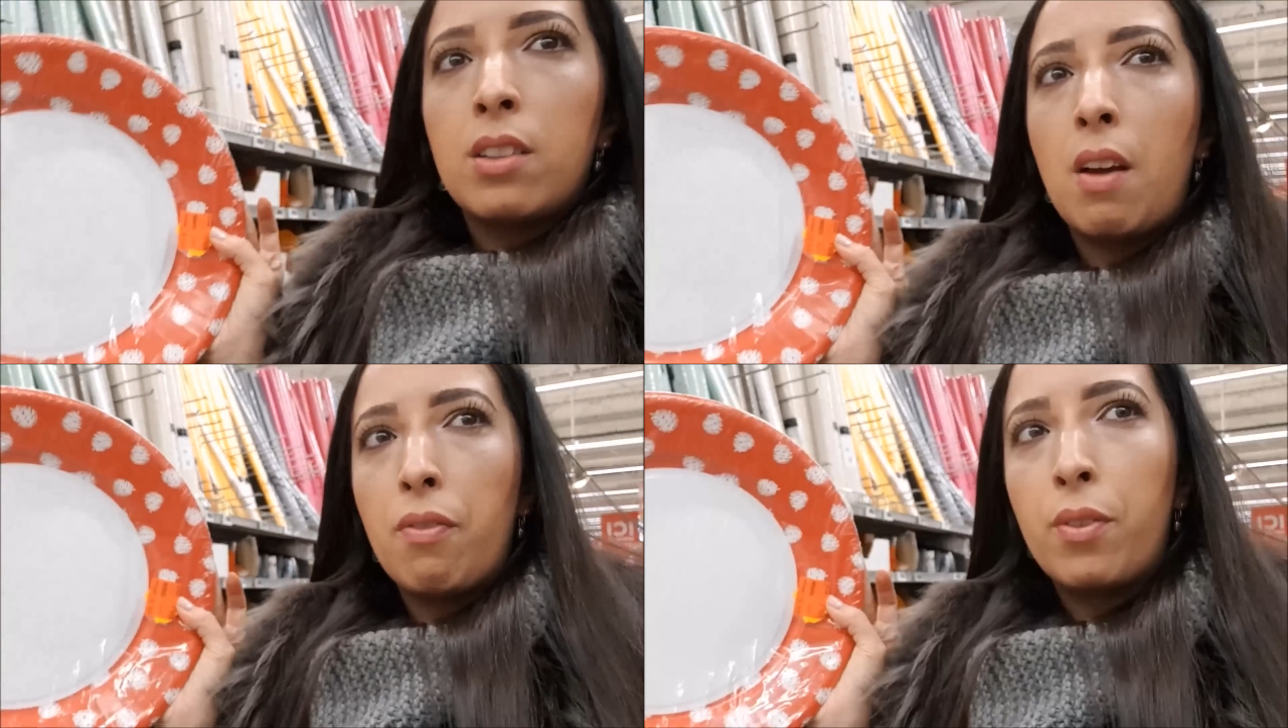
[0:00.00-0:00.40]

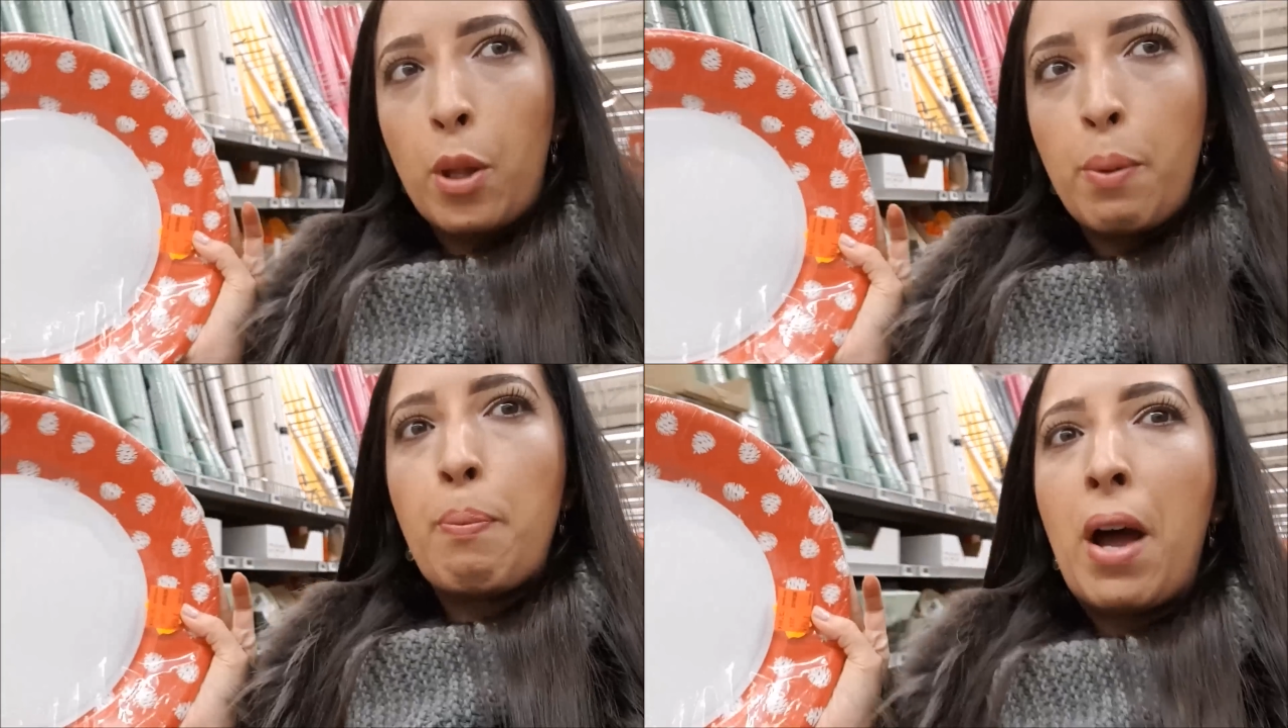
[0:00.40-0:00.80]
ça
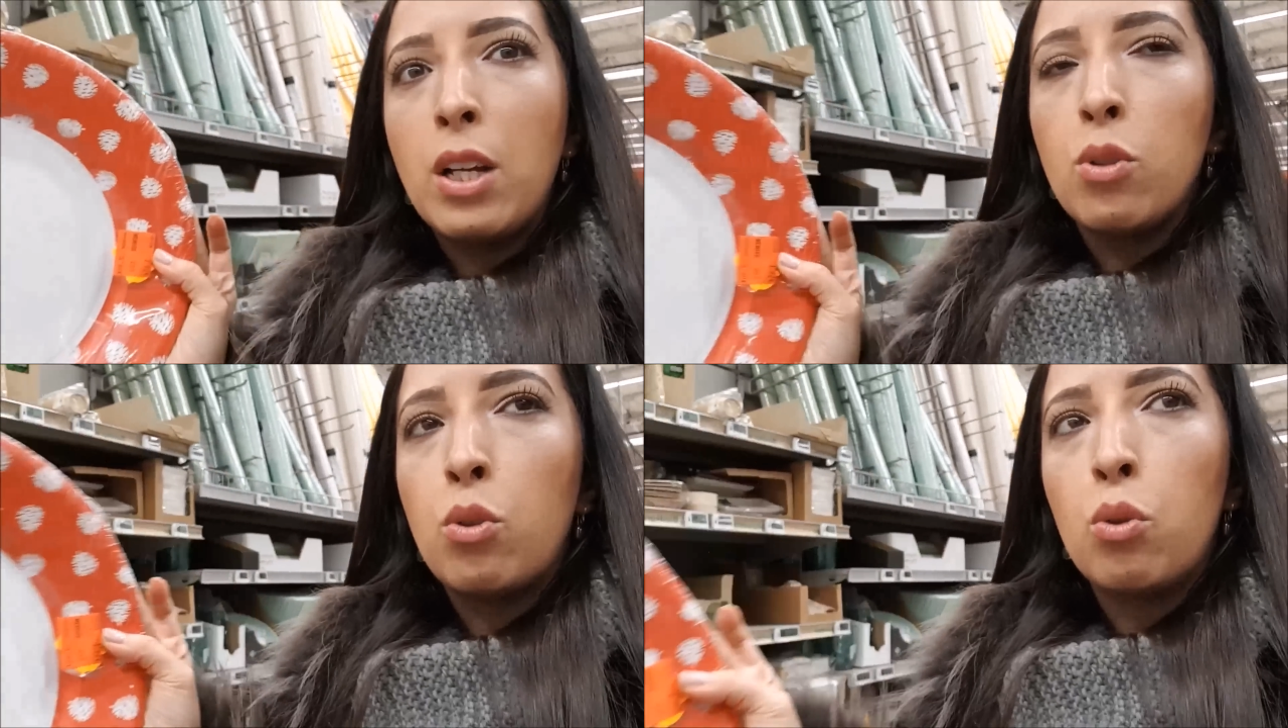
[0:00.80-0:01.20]
donne pas
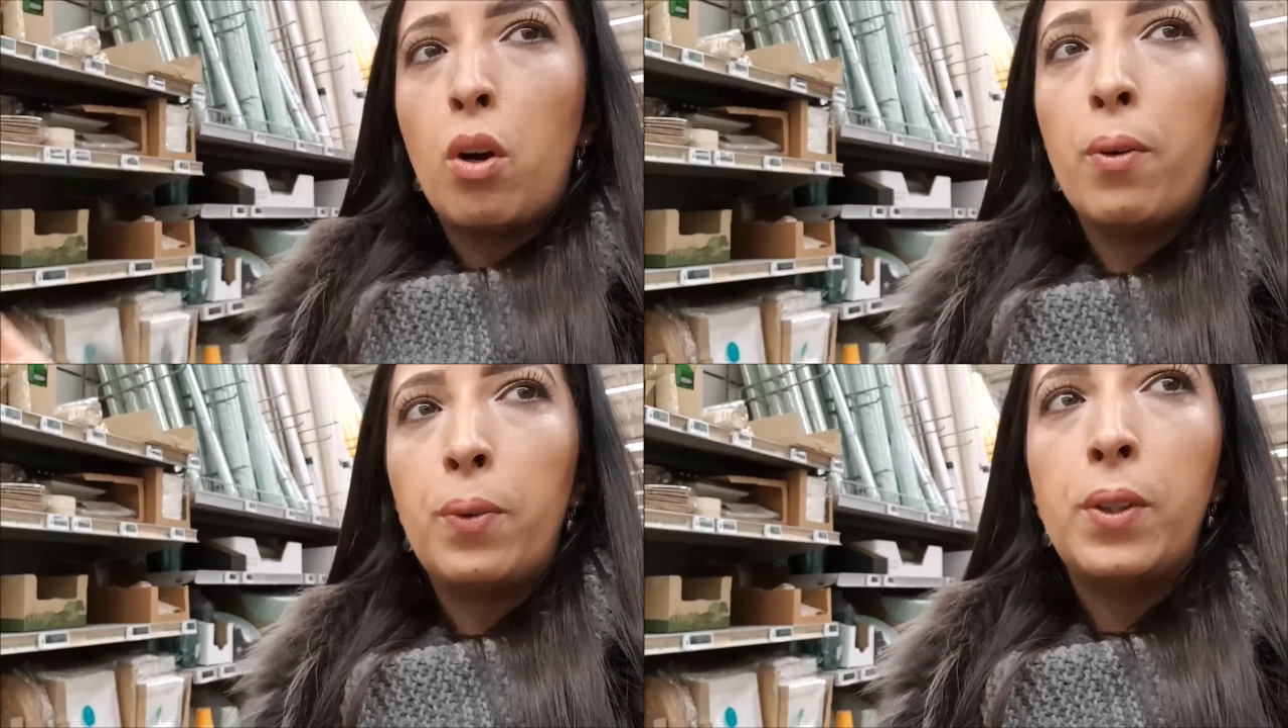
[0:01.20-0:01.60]
du tout
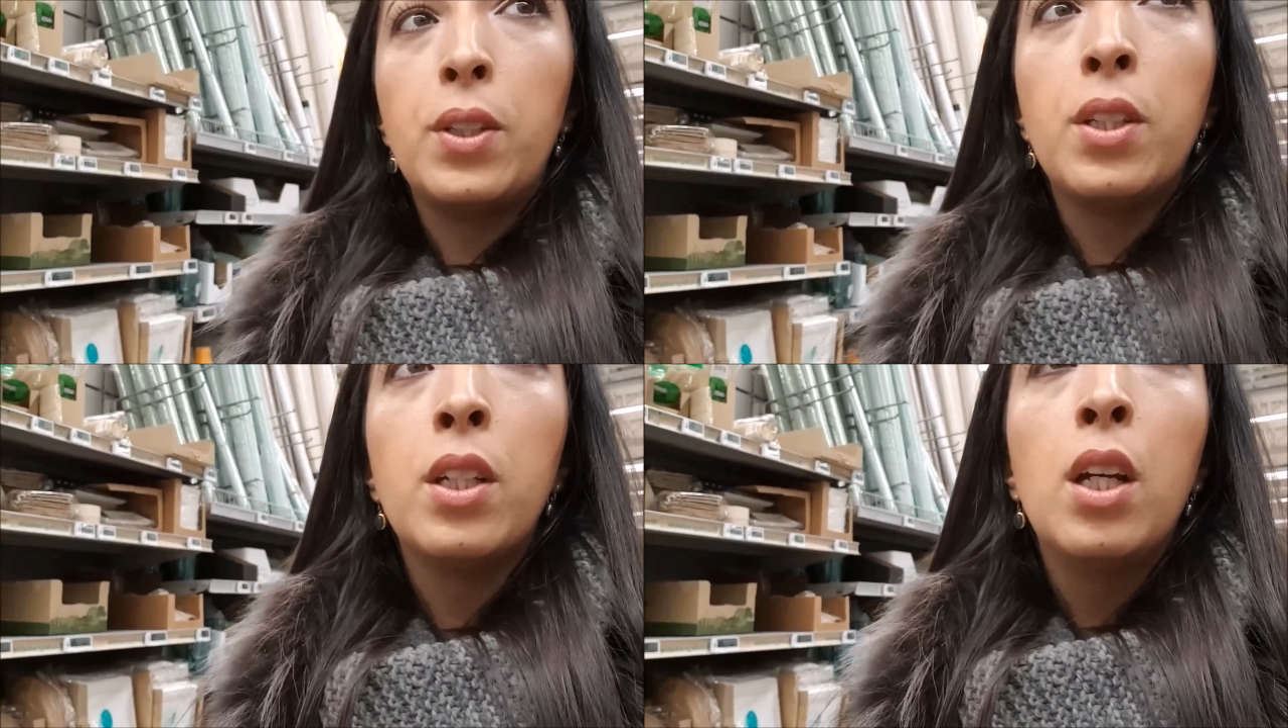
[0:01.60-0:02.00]

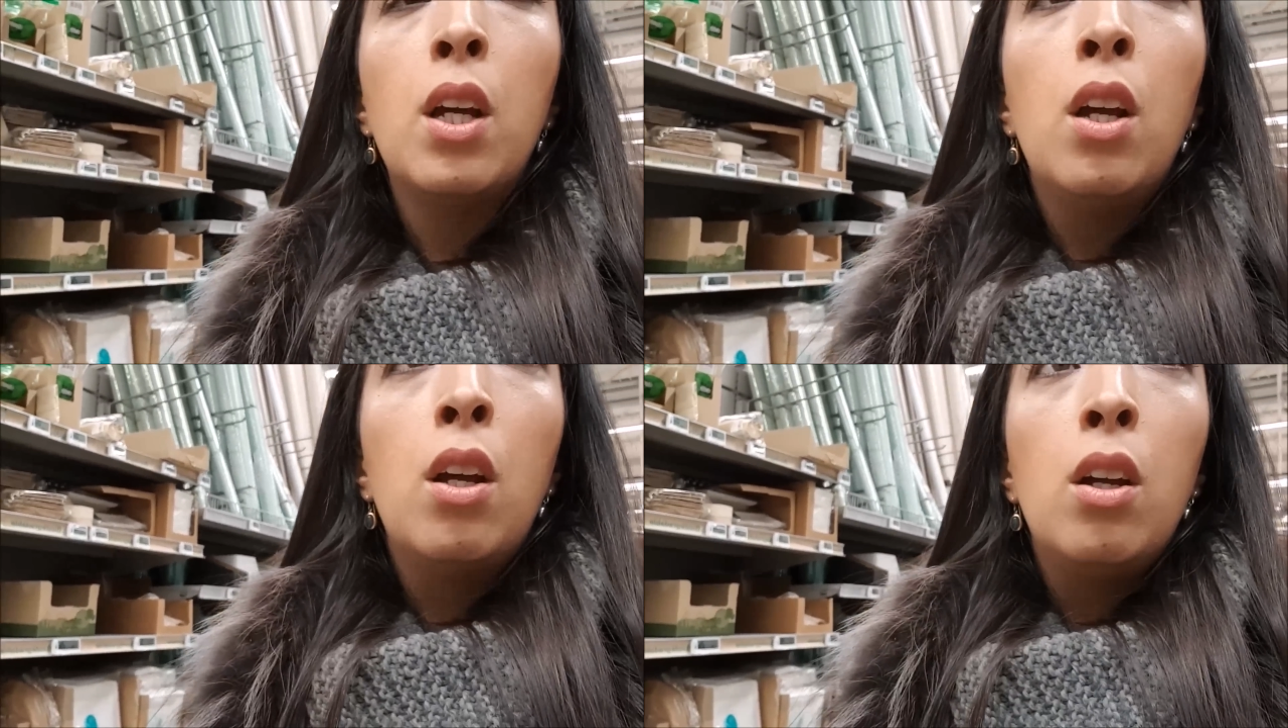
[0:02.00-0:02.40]

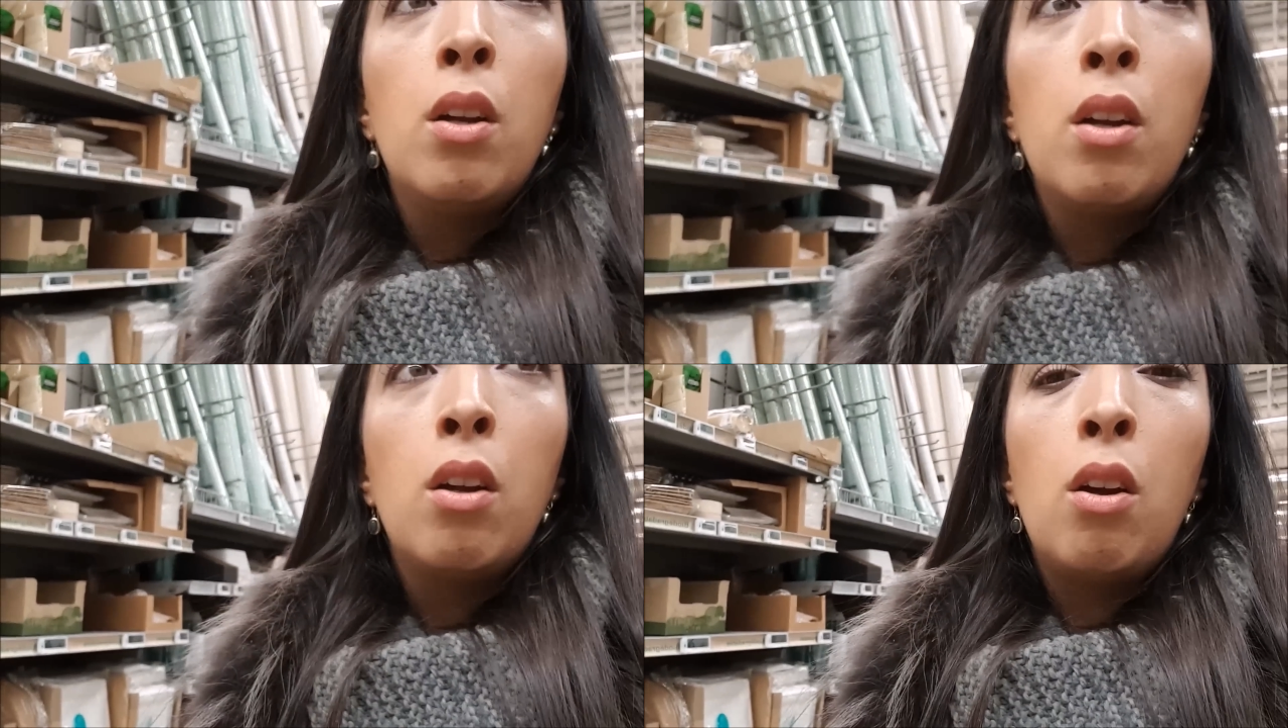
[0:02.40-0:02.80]

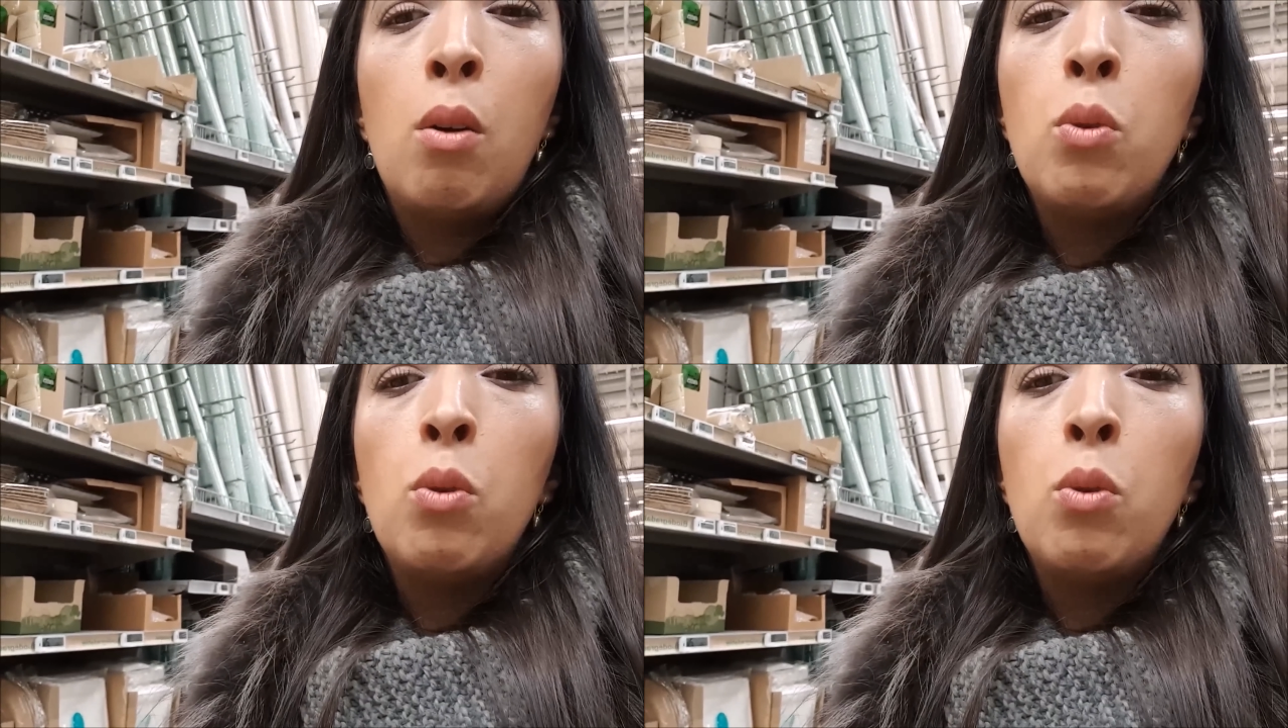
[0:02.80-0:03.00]
envie.